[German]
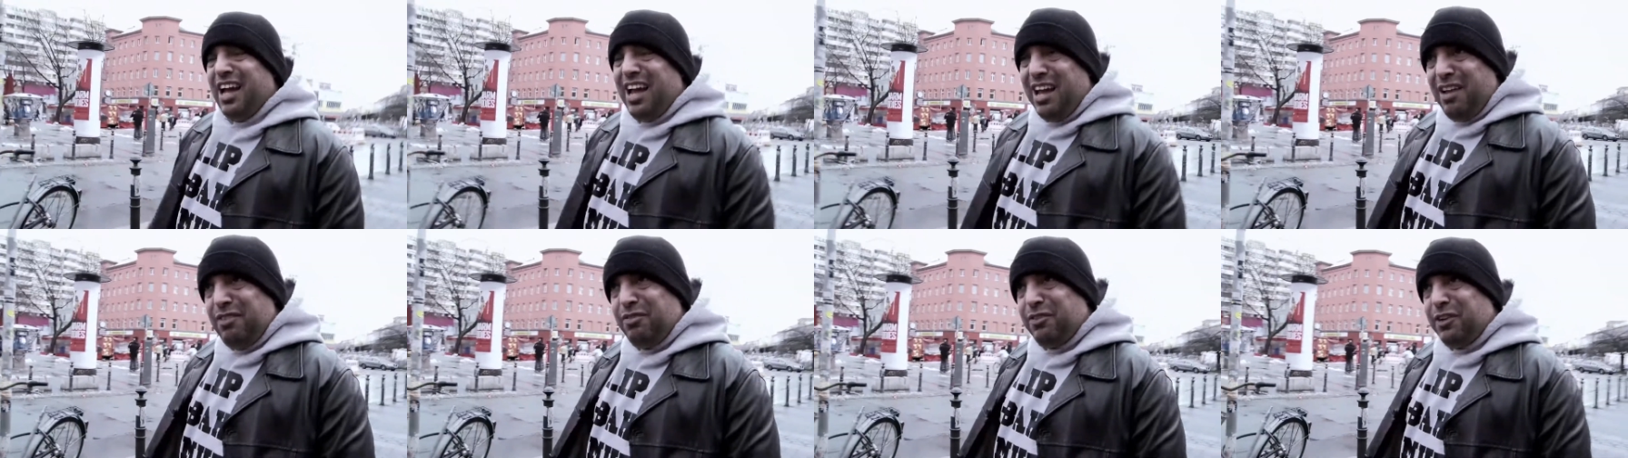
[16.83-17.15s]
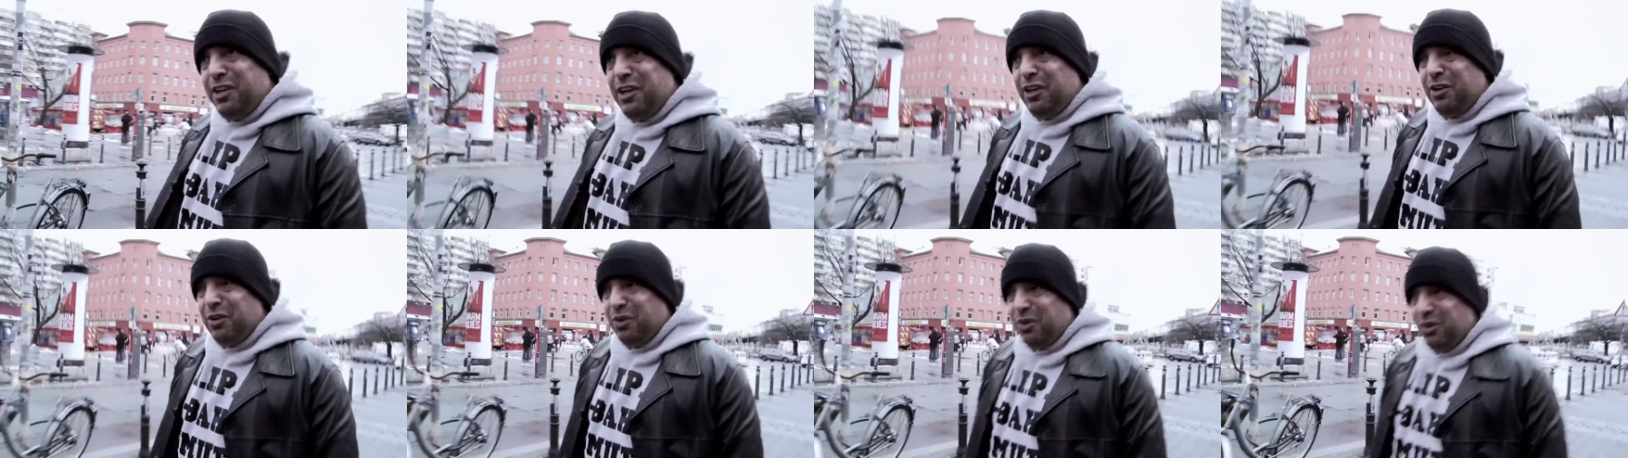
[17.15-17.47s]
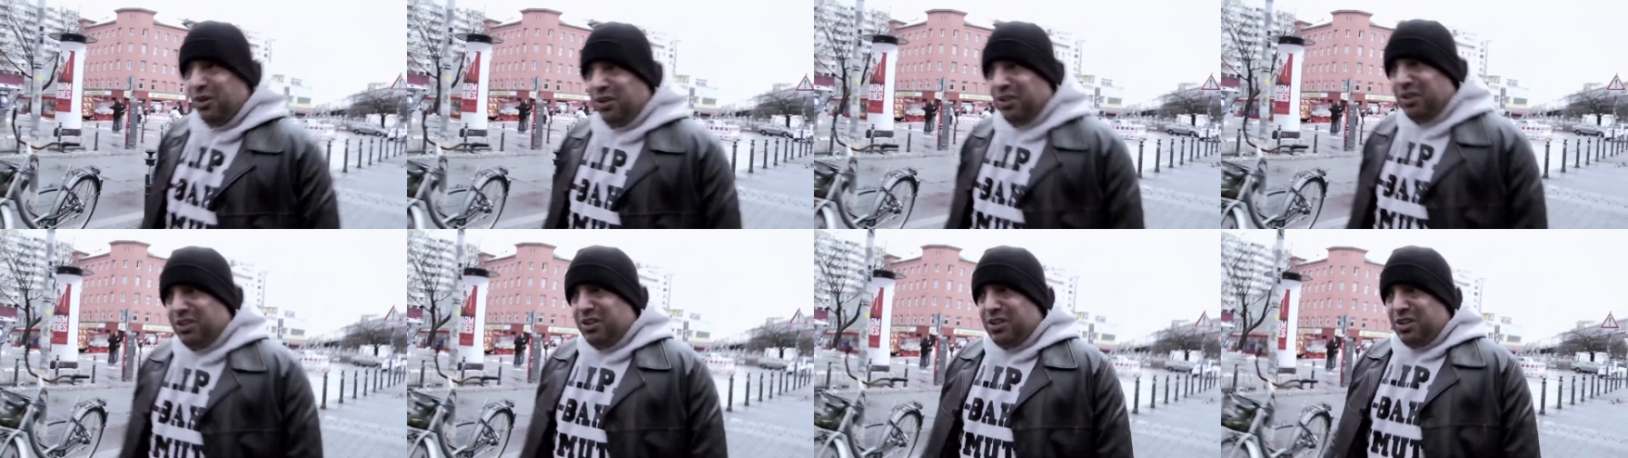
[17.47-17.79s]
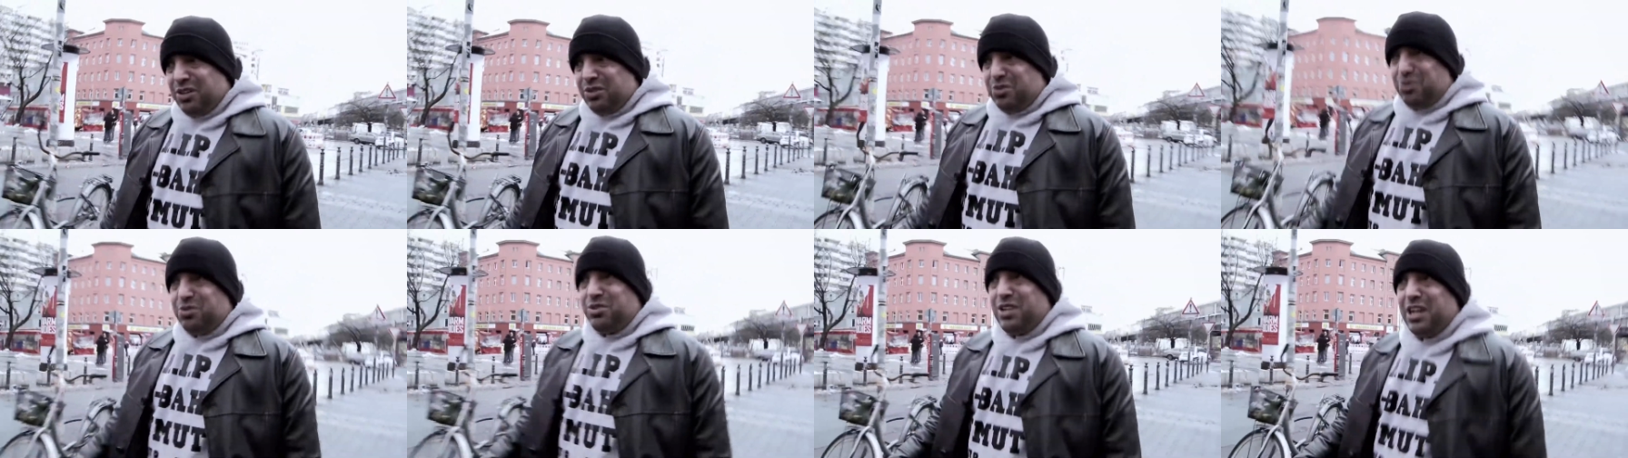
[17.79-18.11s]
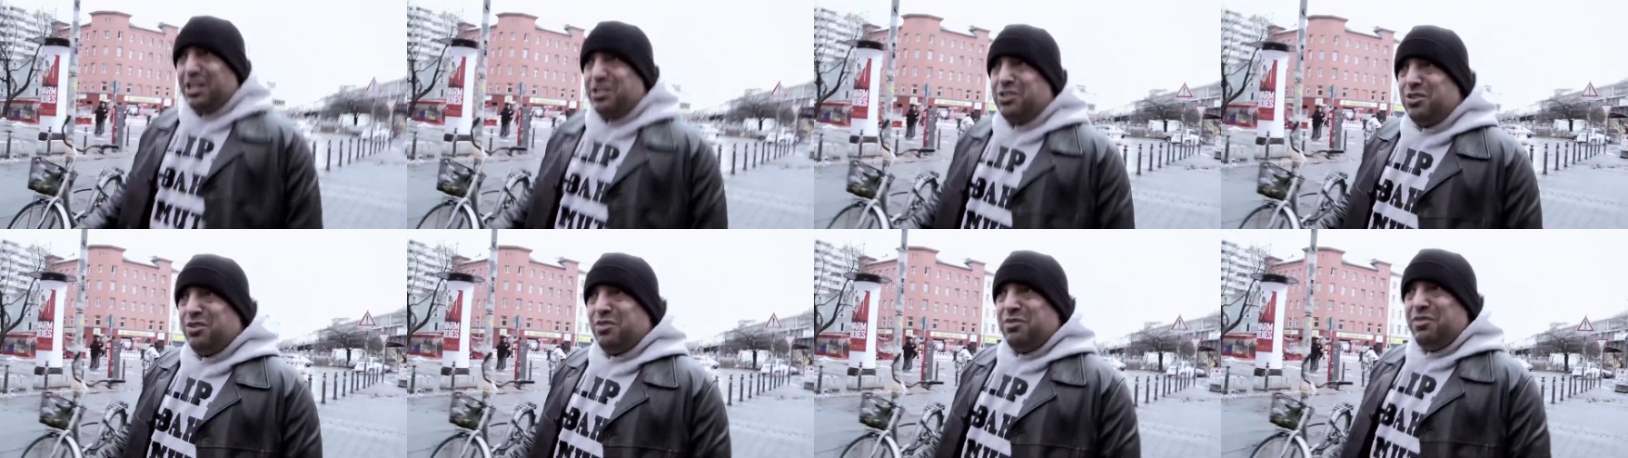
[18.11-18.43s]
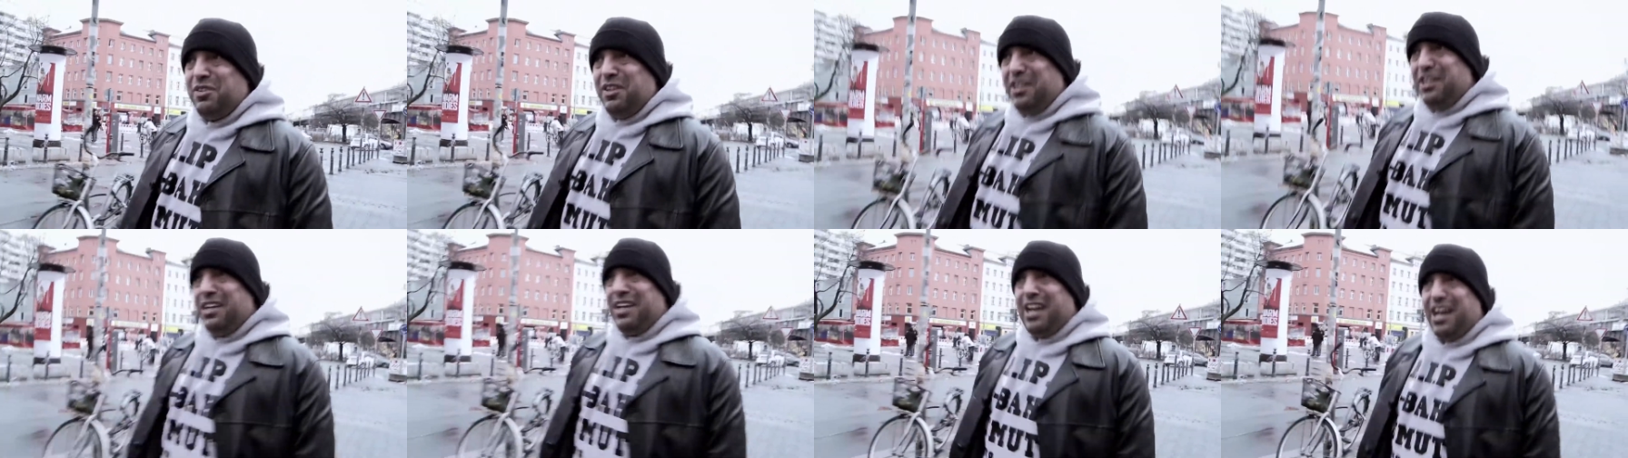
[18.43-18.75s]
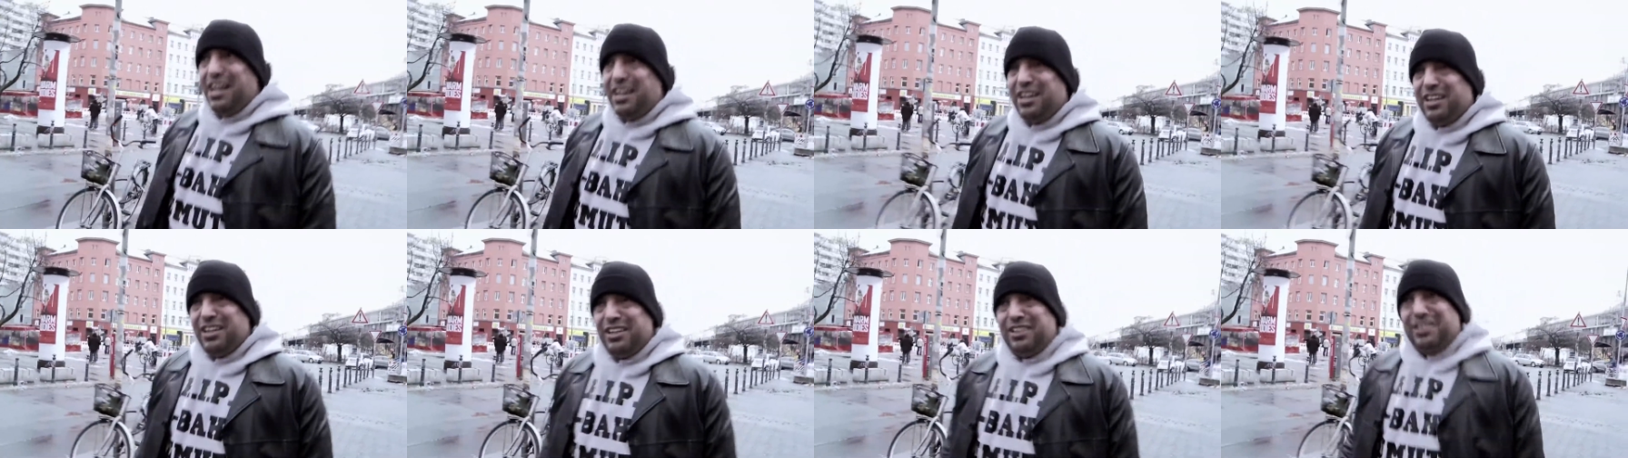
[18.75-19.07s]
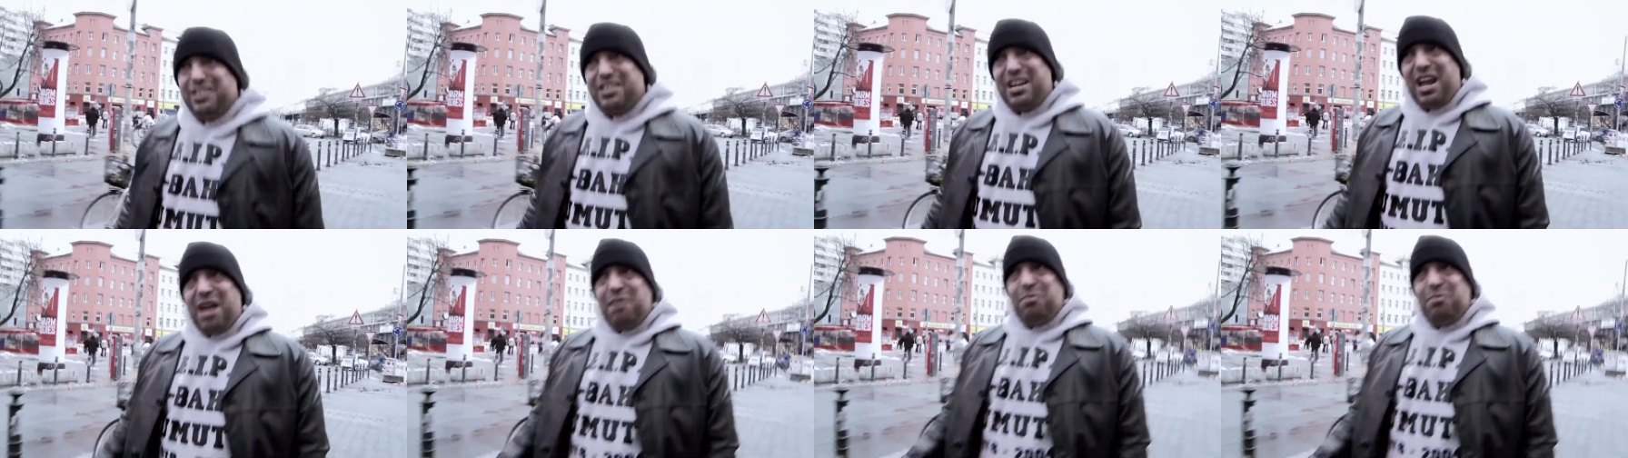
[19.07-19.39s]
elf Kilo. Du sagst so, vier Jahre, drei